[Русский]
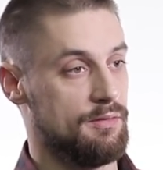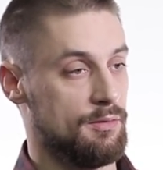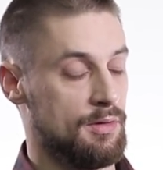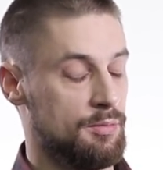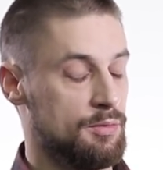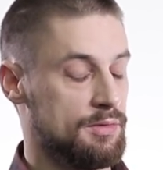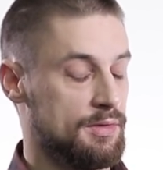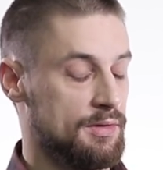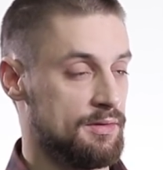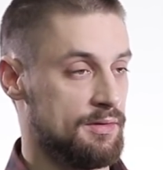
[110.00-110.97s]

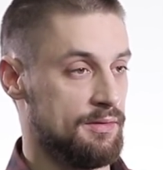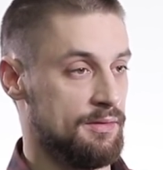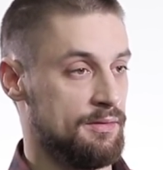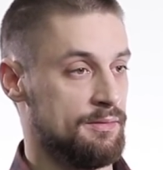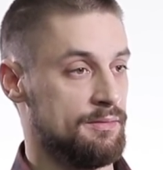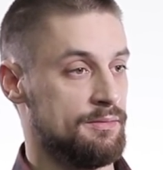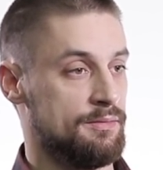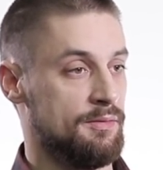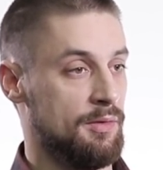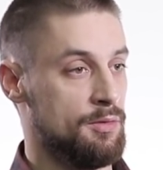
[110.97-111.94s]
Сухопутных,
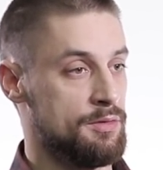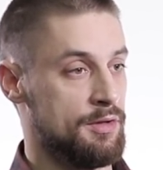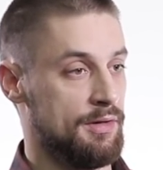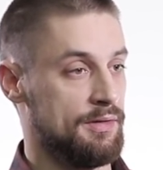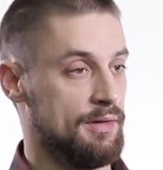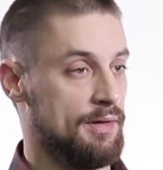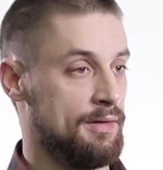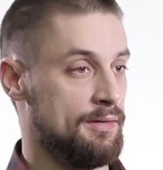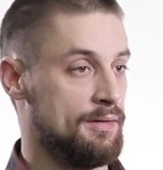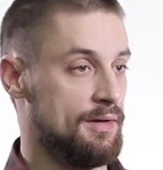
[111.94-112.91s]
в свою очередь,
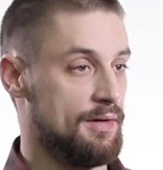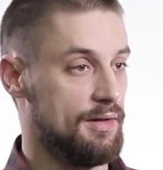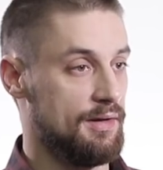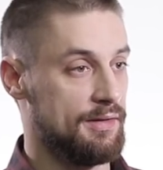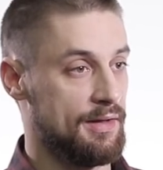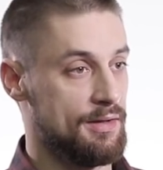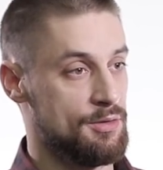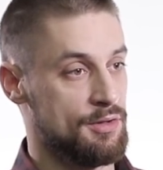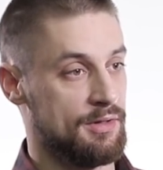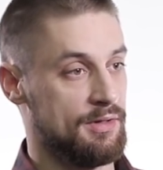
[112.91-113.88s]
на
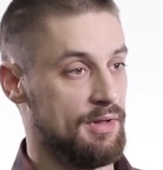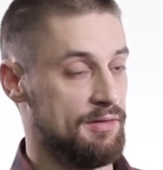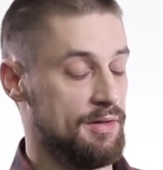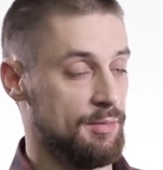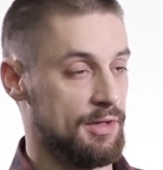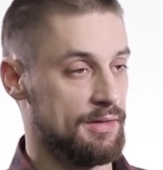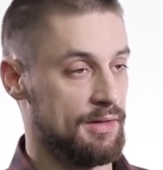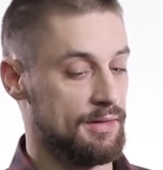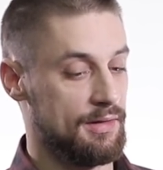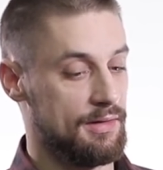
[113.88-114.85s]
летающих и наземных и
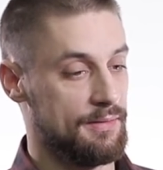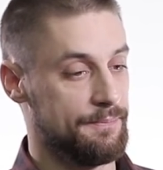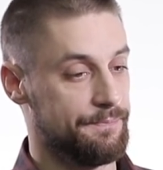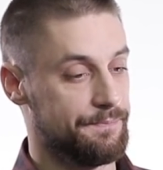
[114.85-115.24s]
так далее.